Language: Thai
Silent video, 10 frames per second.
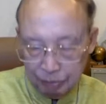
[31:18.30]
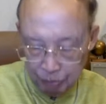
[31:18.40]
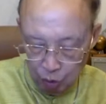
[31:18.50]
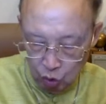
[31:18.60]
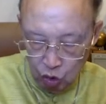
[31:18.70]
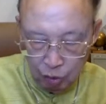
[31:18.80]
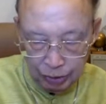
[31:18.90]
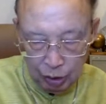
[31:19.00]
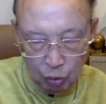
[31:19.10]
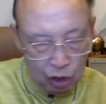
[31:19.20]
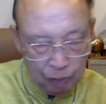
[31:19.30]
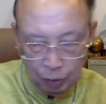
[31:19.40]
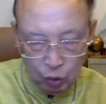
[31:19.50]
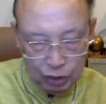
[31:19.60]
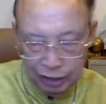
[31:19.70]
พระคุณของพระเจ้าบุเคยปราก
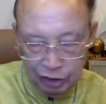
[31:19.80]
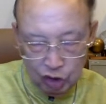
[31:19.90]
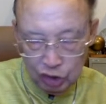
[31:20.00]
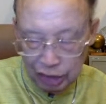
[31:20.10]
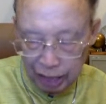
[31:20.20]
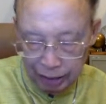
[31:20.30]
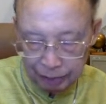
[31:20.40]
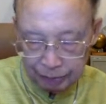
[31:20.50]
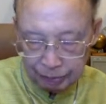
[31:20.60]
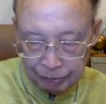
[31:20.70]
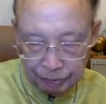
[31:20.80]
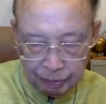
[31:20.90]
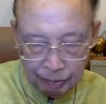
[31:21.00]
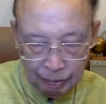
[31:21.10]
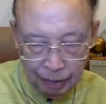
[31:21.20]
ฏในชีวิตของท่าน
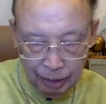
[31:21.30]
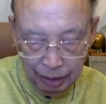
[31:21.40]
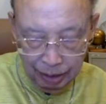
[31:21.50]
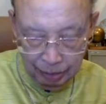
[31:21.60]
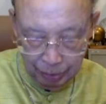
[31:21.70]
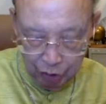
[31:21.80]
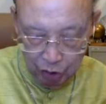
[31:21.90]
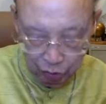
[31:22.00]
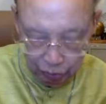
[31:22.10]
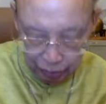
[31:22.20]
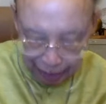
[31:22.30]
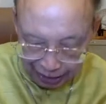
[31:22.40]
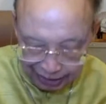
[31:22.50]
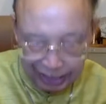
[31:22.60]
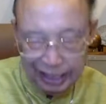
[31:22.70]
พี่น้องท่าน
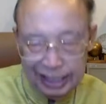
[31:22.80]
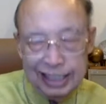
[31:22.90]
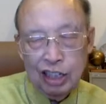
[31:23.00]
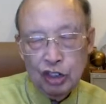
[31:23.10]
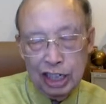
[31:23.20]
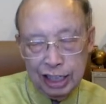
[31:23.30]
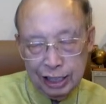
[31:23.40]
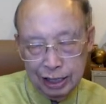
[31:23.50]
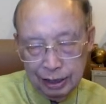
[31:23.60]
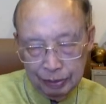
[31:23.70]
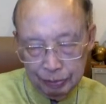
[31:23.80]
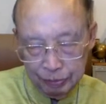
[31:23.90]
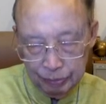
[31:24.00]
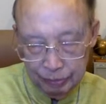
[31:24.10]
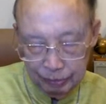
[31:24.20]
อยากเห็นสิ่งเหล่านี้เกิดขึ้น
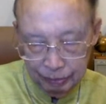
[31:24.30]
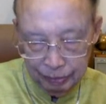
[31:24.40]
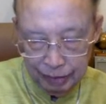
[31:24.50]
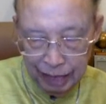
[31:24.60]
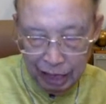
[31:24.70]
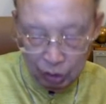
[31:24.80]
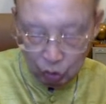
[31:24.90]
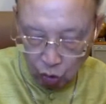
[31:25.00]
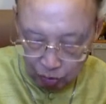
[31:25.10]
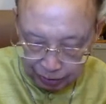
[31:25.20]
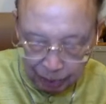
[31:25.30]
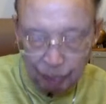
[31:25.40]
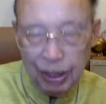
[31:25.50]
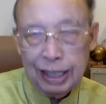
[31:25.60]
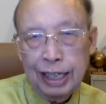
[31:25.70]
อยากให้ความสัม
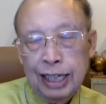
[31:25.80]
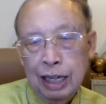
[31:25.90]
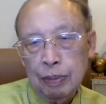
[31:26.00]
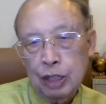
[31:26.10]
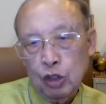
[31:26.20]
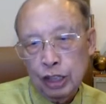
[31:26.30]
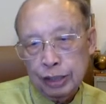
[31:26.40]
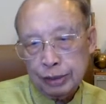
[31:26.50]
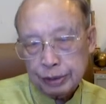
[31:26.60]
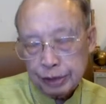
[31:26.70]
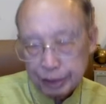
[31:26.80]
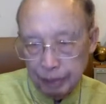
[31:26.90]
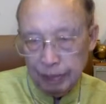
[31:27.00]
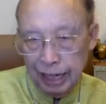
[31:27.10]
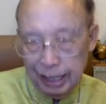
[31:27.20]
พันธ์อดีกับเจ้าดิ
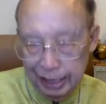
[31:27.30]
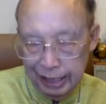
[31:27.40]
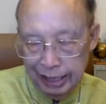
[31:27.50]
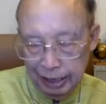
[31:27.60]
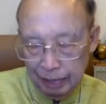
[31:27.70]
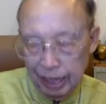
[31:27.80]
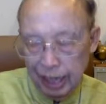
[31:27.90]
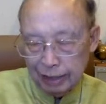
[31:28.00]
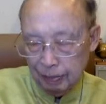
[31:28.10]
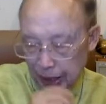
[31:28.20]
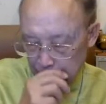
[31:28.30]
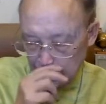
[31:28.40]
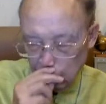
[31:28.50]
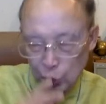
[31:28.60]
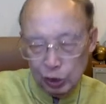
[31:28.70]
สำแดงฤทธิ์เดชอำนาจสำแดงพระ
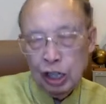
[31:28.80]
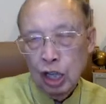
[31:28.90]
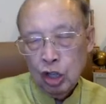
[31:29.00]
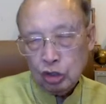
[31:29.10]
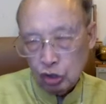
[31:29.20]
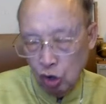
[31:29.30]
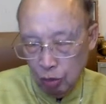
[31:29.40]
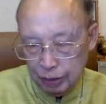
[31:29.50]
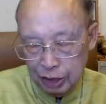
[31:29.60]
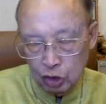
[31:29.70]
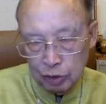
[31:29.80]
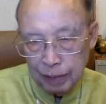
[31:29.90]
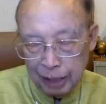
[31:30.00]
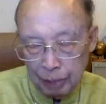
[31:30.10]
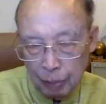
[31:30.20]
คุณของพระเจ้า สำแด
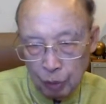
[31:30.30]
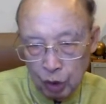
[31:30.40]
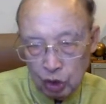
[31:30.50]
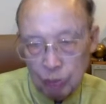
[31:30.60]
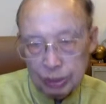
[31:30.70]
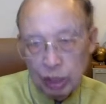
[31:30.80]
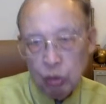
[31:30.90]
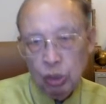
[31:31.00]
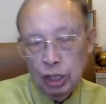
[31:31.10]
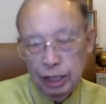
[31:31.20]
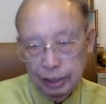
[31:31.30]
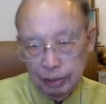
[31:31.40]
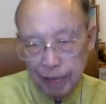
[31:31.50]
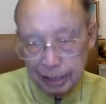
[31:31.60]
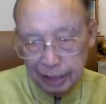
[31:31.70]
งพระพรของพระเจ้าสำ
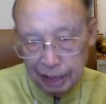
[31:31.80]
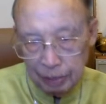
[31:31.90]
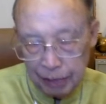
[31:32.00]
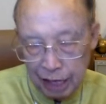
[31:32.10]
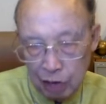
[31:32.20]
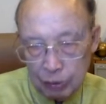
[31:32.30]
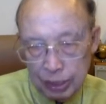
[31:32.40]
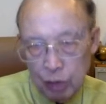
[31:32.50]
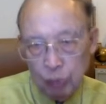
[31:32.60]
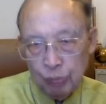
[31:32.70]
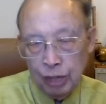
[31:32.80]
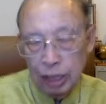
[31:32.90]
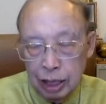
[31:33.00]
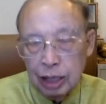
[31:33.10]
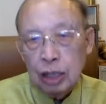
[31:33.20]
แดงสติปัญญาของพระเจ้า ห
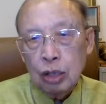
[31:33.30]
รือ